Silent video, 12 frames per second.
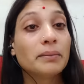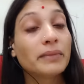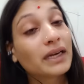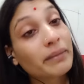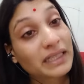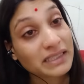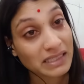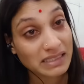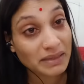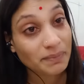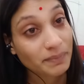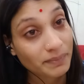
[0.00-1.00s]
मेरे बच्चे
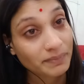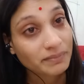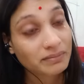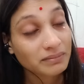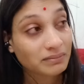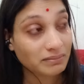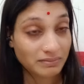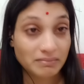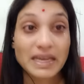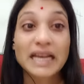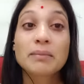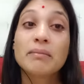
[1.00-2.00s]
सिर्फ
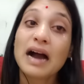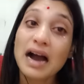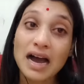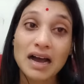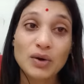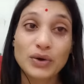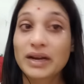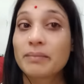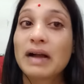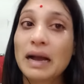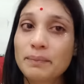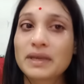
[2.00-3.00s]
एक माँ और
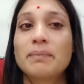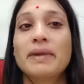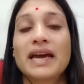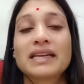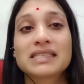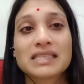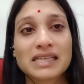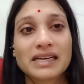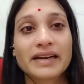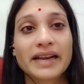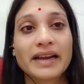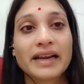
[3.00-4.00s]
एक बाप के प्यार से चल
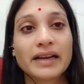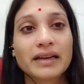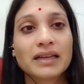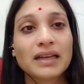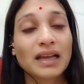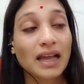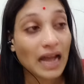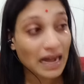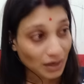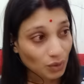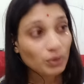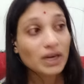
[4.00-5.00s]
रहे हैं
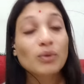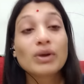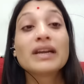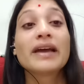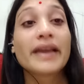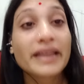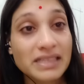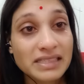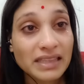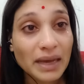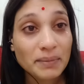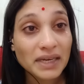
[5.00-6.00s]
अगर उन्हें कोई नया
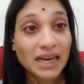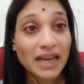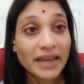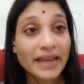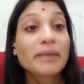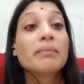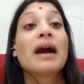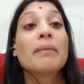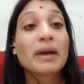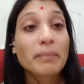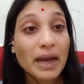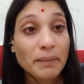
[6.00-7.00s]
रिश्ता मिला है
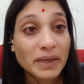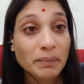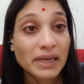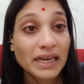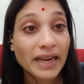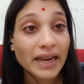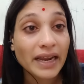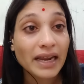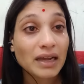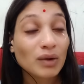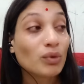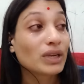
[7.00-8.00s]
मामा मामी मिले हैं
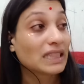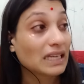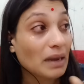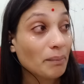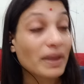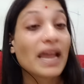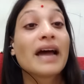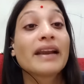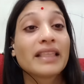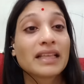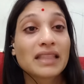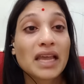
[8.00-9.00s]
वो इतना
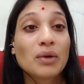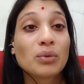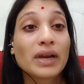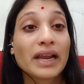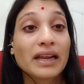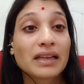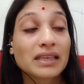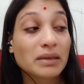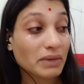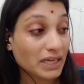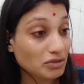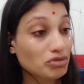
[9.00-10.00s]
प्यार देते हैं उन्हें कि
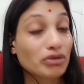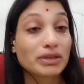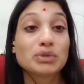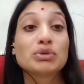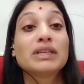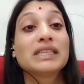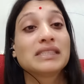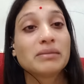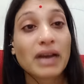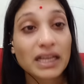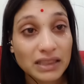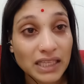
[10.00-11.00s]
मेरी छोटी छोटी सी
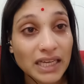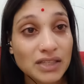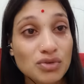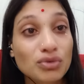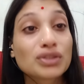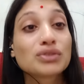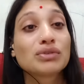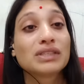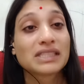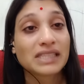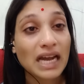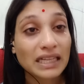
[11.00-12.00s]
बातें छोटी
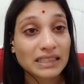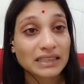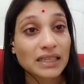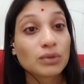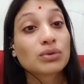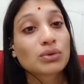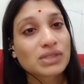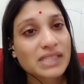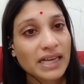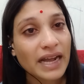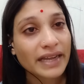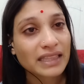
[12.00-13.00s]
छोटी सी आदतें उनको
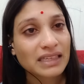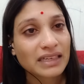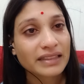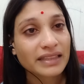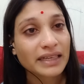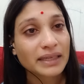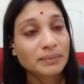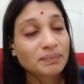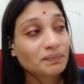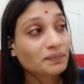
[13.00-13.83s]
शिकायत करते हैं